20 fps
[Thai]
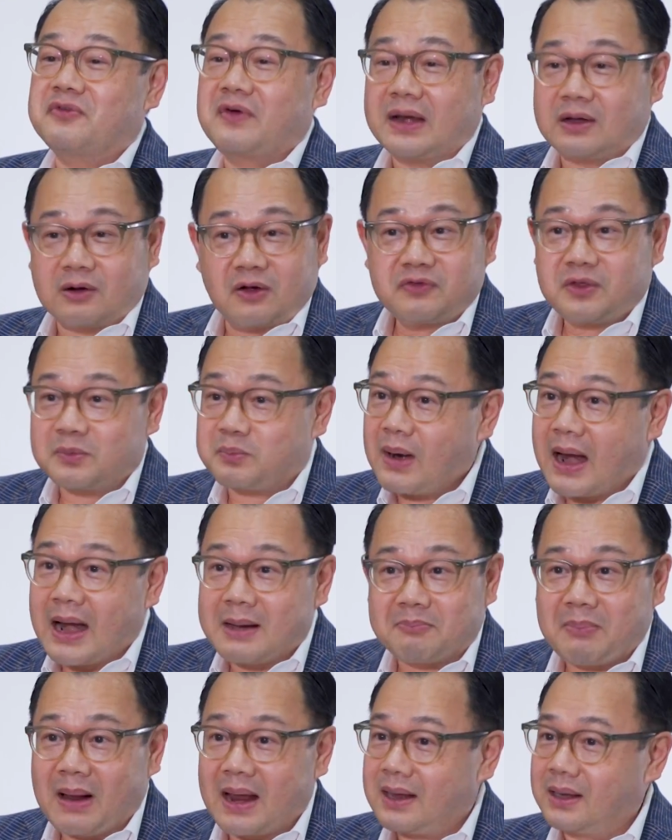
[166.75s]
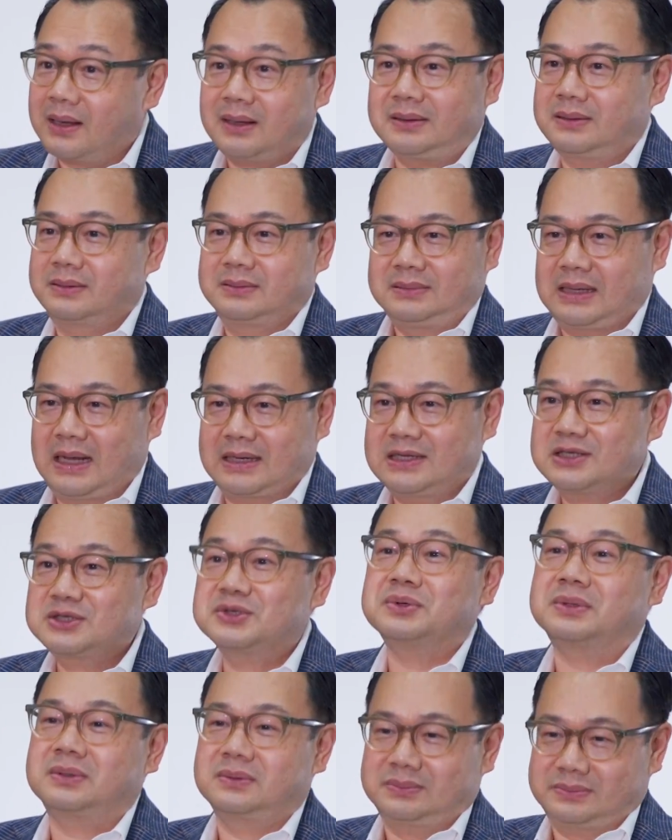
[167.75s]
friend of the brand ไปในที่สุด